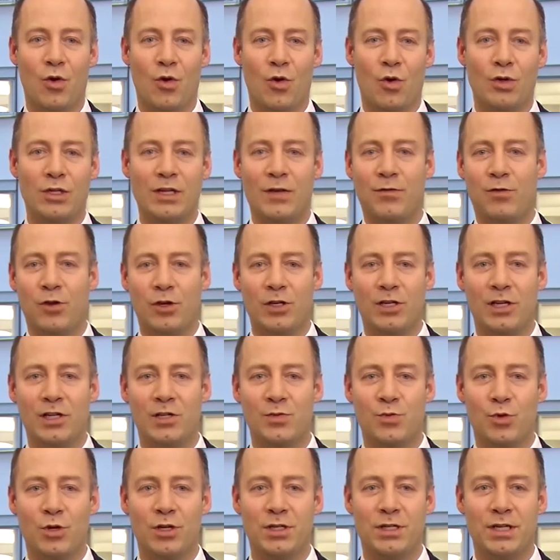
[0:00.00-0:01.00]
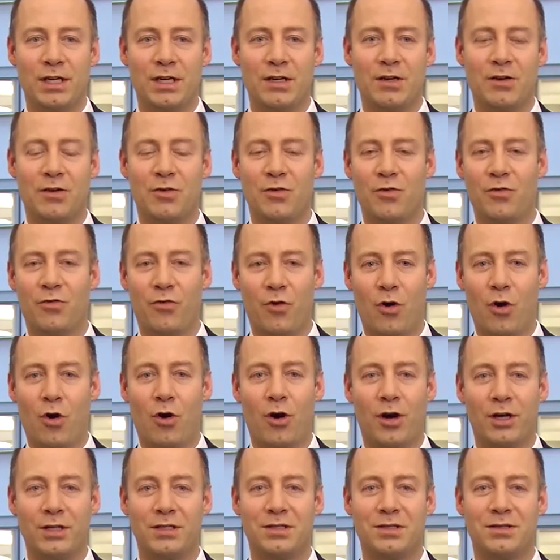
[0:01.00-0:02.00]
und der Flüchtlingspolitik vor
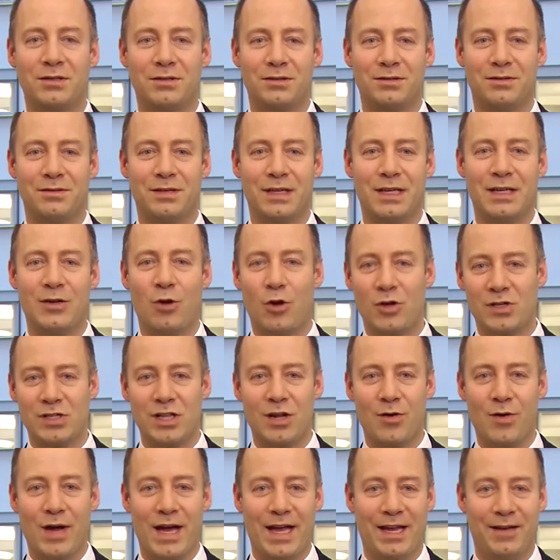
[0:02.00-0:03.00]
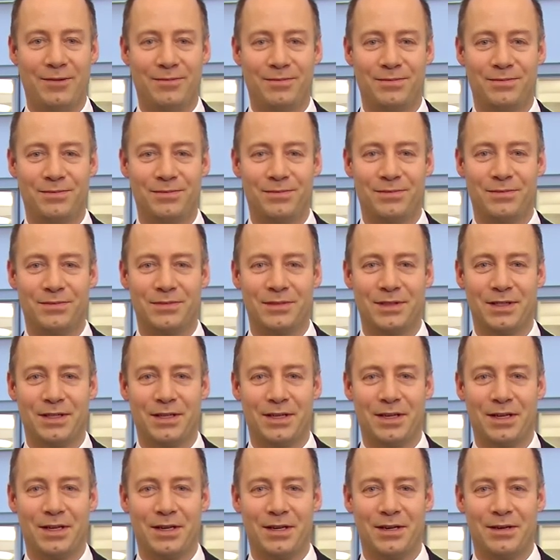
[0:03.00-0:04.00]
Ort in Roslau ein.
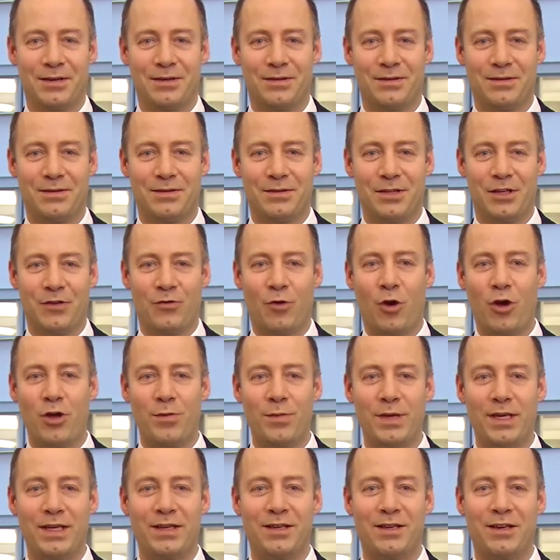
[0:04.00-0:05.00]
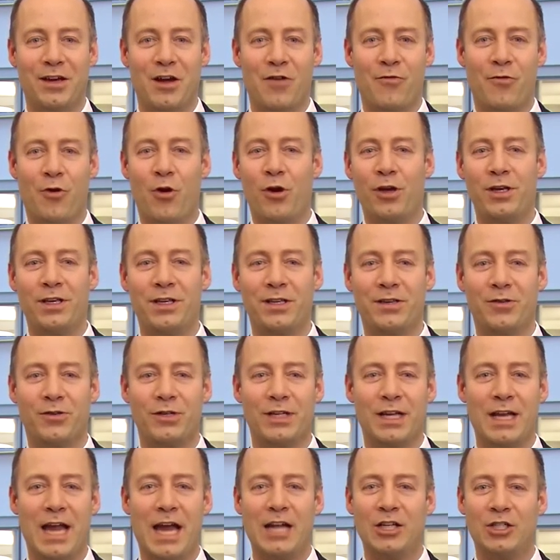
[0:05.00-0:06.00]
Ich freue mich auf euch
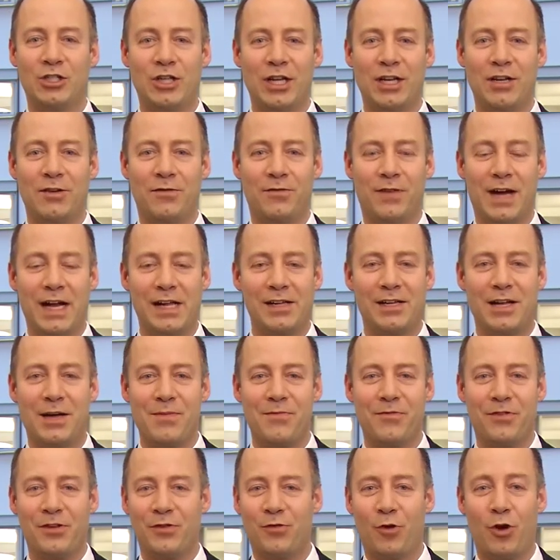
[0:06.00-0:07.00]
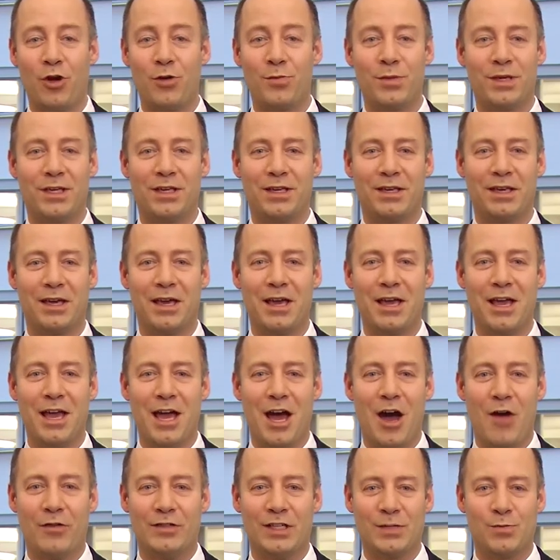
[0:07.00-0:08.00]
und den anstehenden Wahlkampf. Ich freue mich
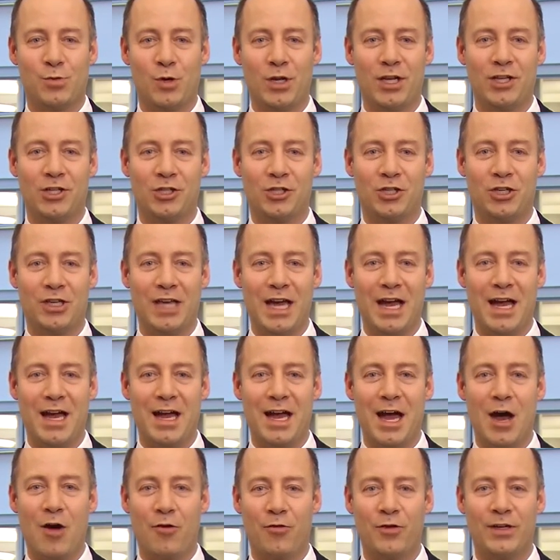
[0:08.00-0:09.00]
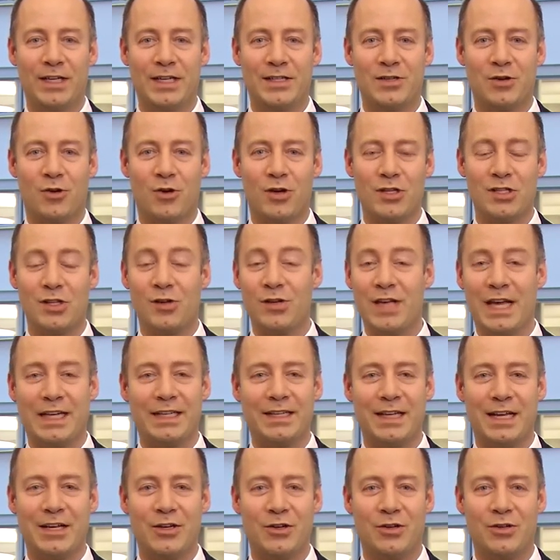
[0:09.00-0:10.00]
auf das politische Jahr, auch für Dessau-Roslau. Ihr
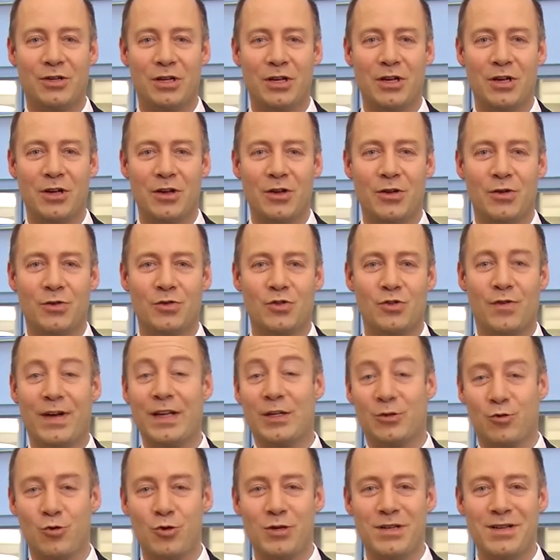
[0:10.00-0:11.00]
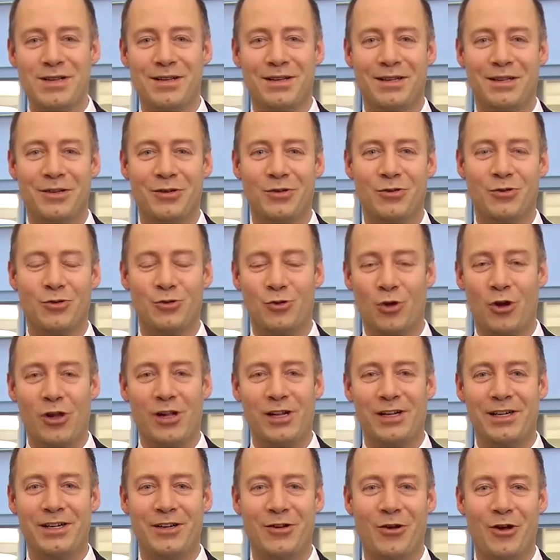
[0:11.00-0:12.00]
hattet einen soweit guten,
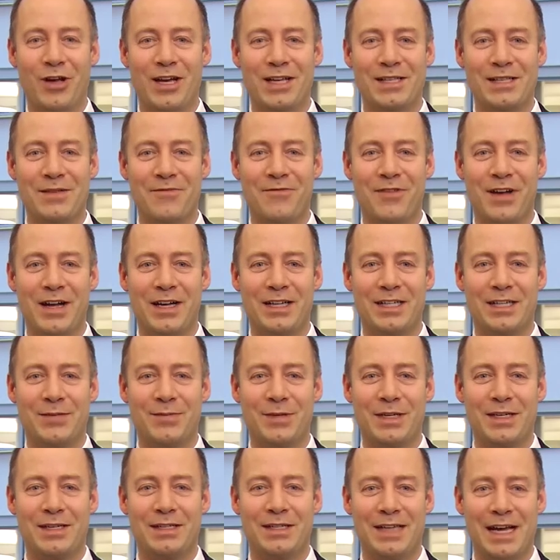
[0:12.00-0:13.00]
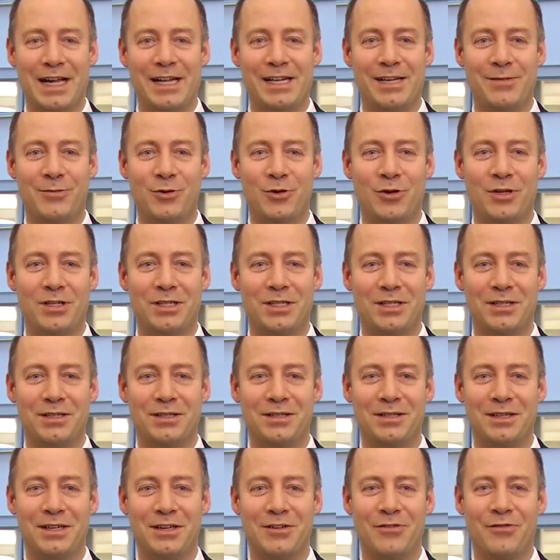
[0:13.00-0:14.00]
tollen Neujahrsempfang, an dem ich teilnehmen konnte.